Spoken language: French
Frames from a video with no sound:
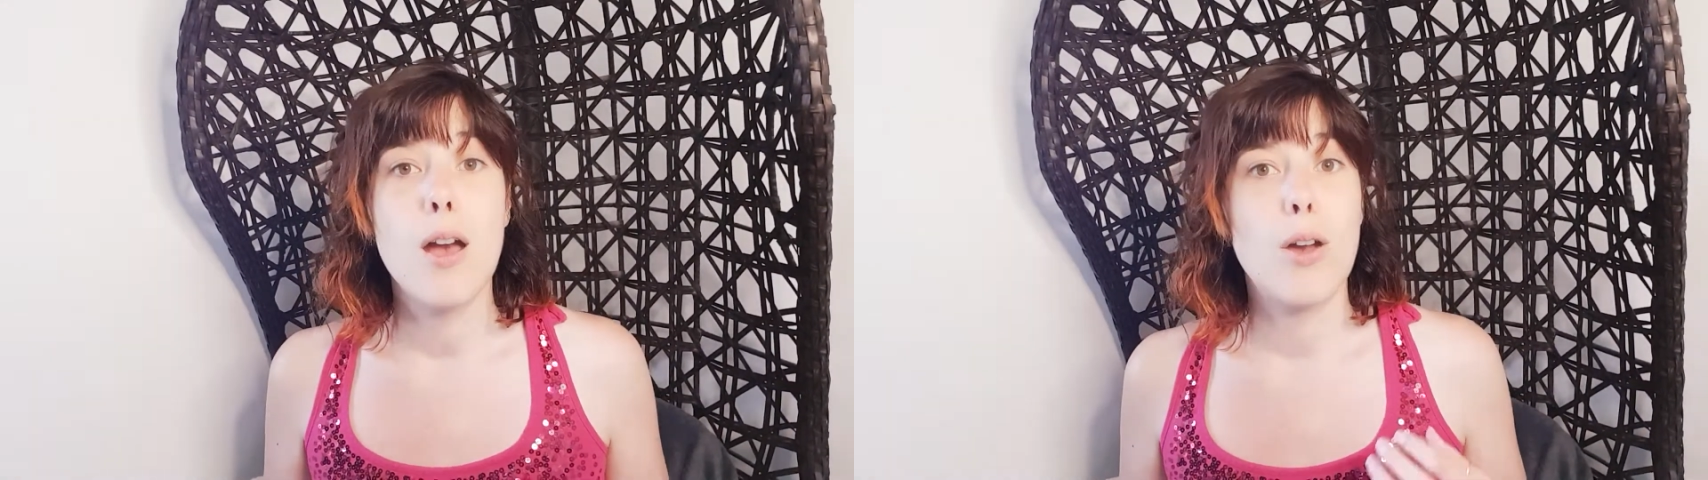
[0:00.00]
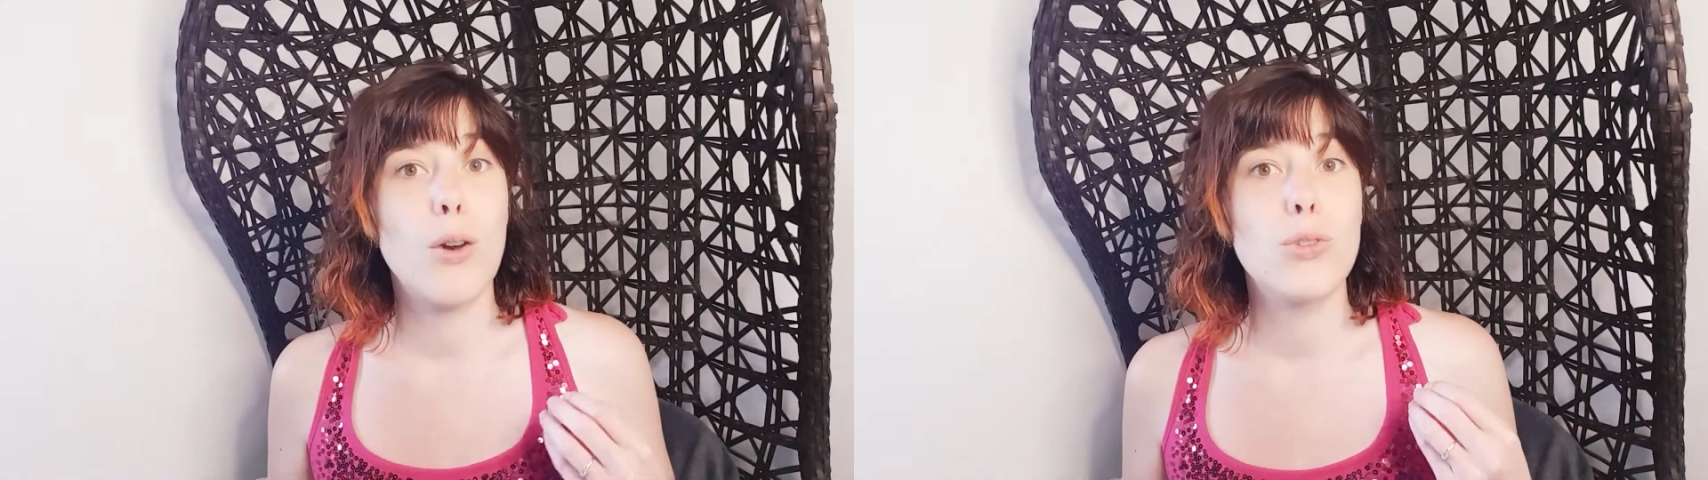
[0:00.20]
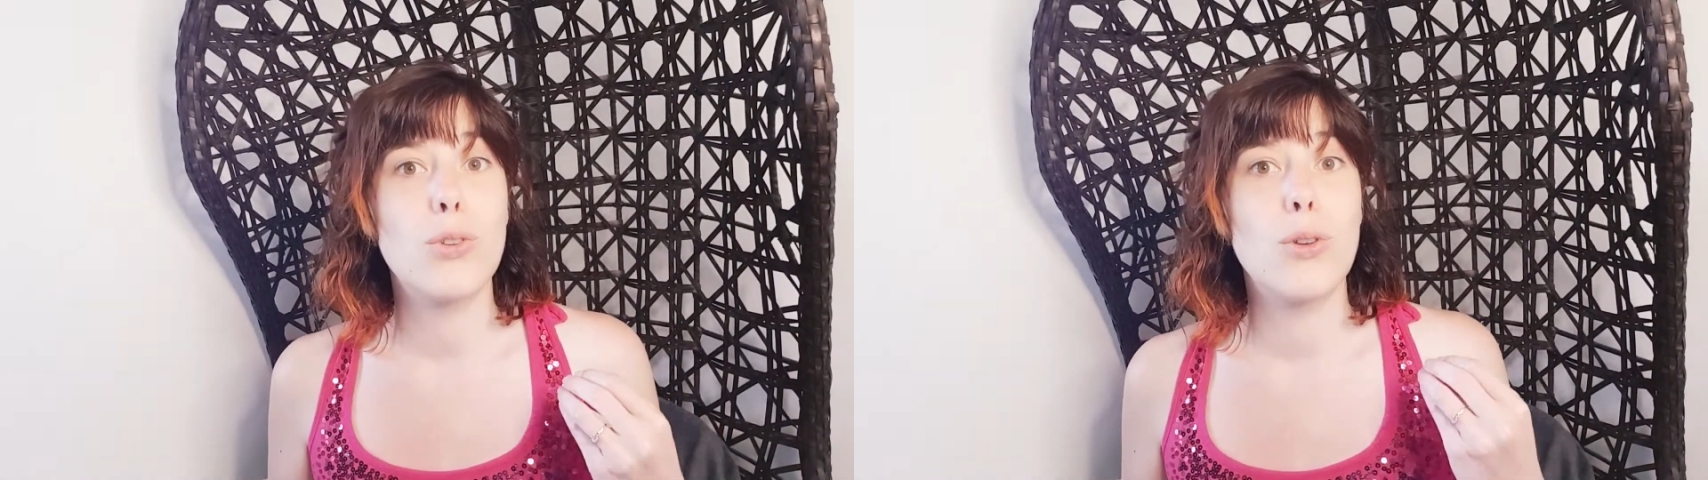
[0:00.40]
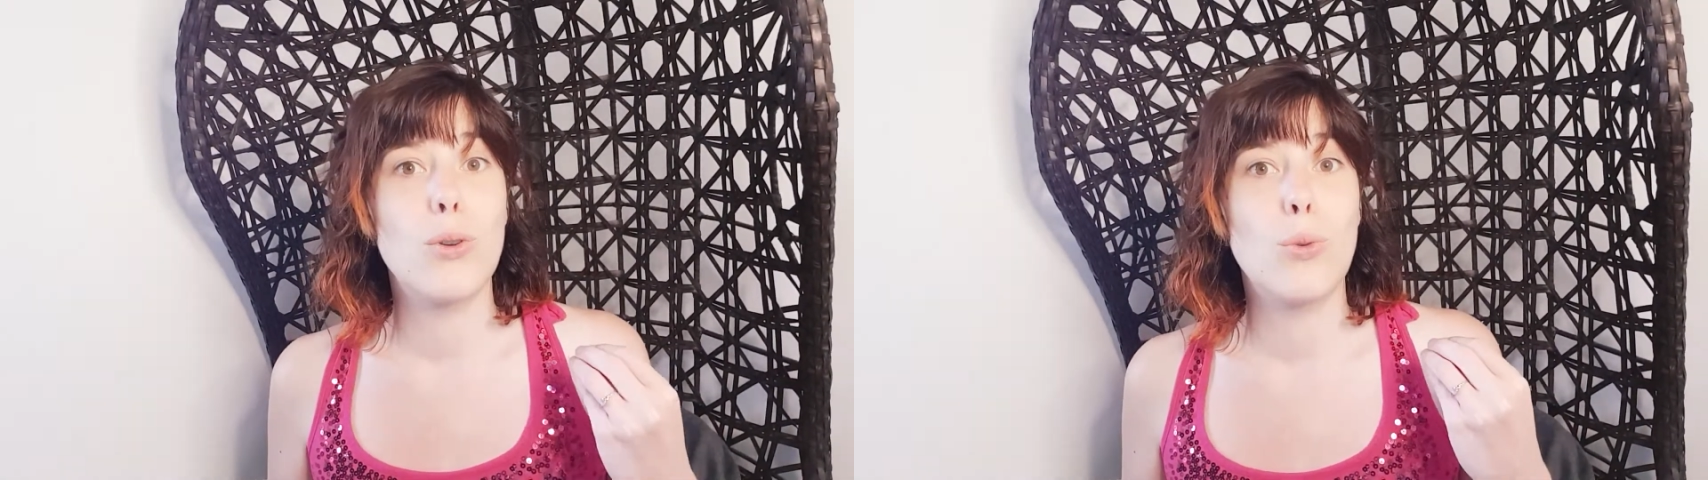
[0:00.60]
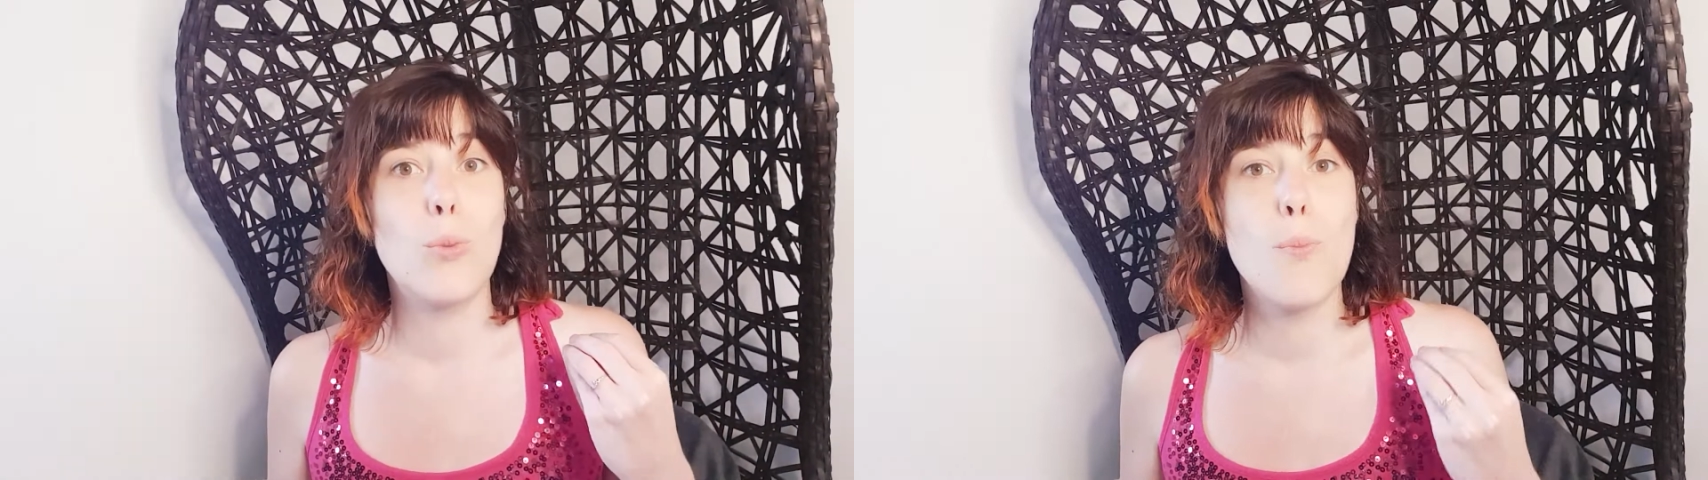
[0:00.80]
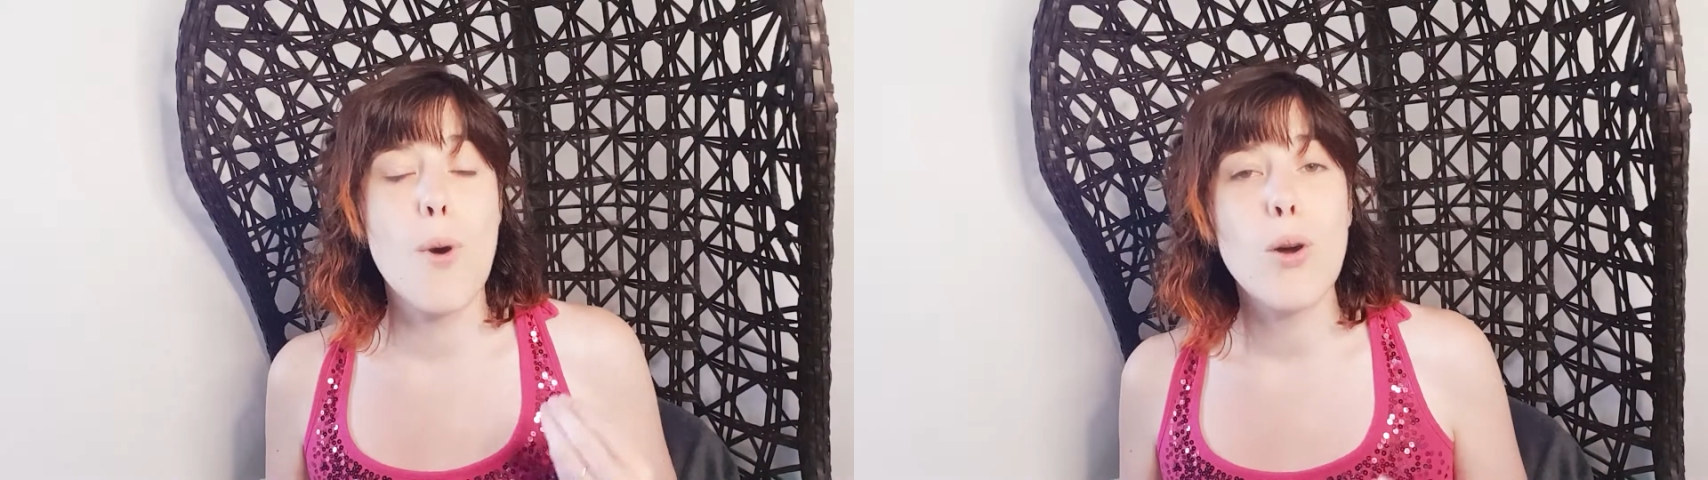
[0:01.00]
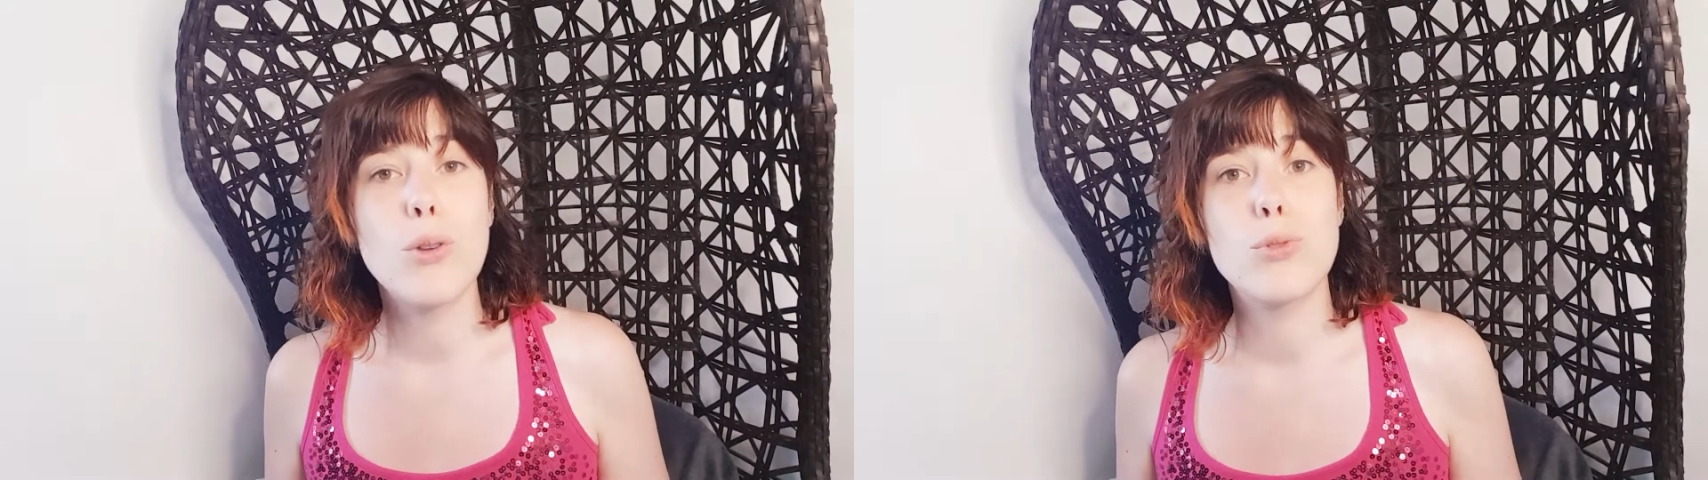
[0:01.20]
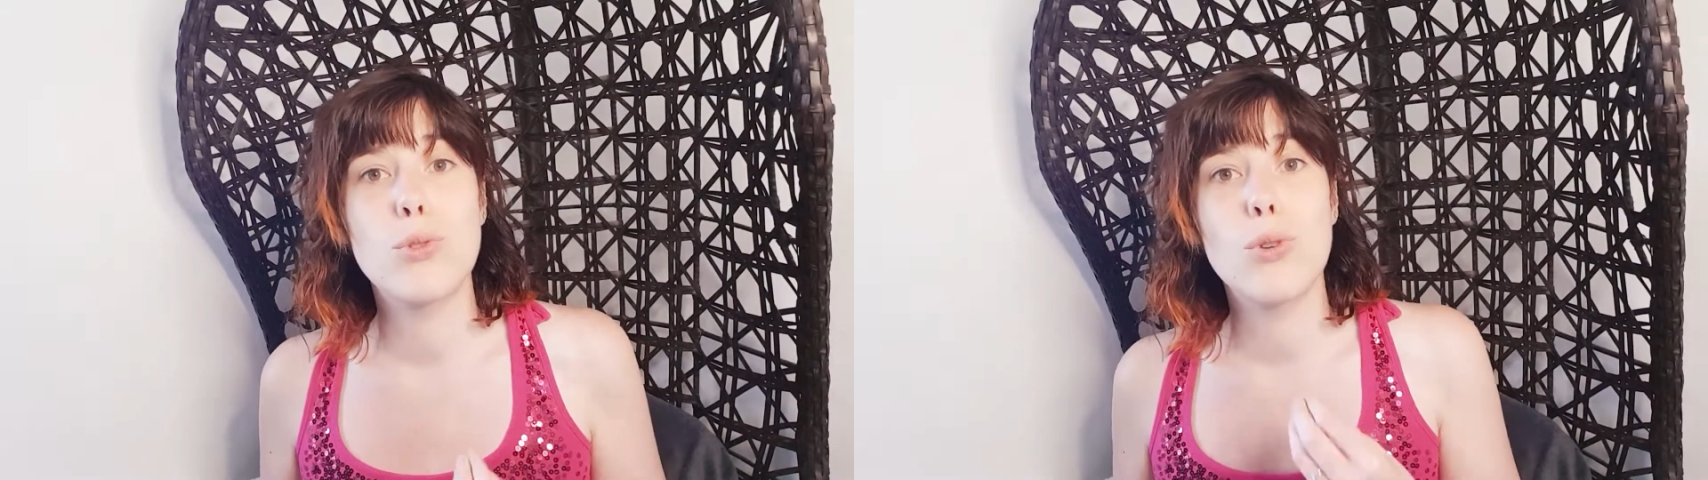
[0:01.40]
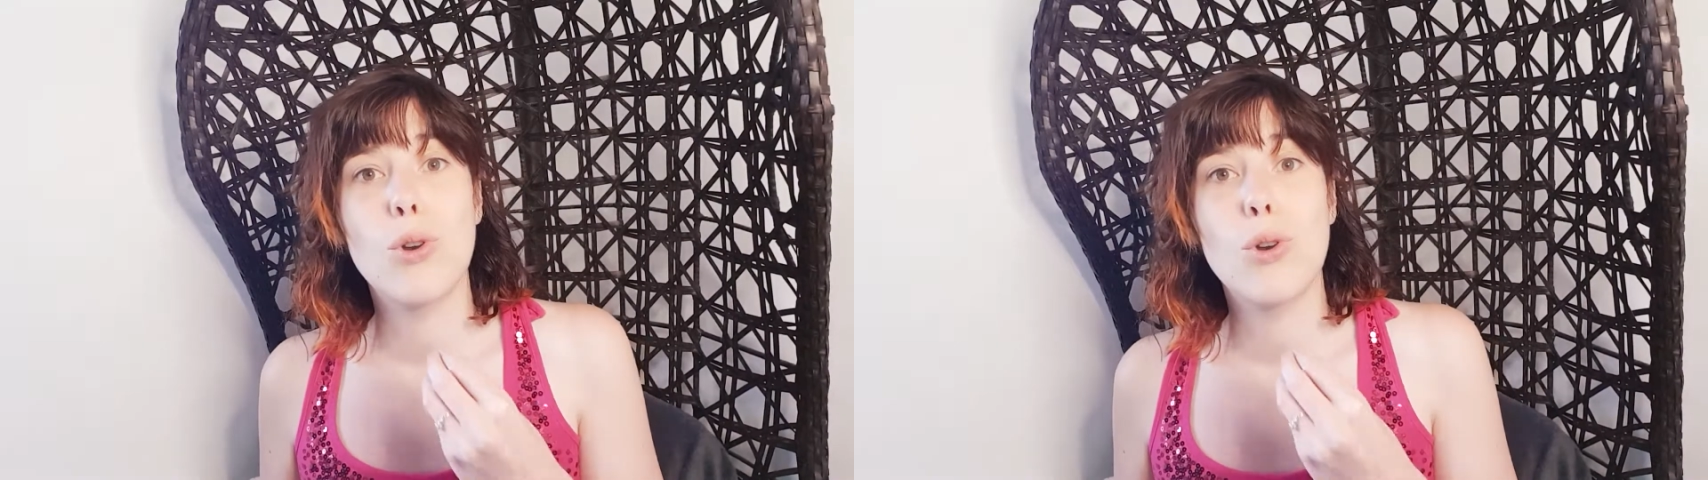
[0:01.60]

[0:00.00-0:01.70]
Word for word: quand on manque de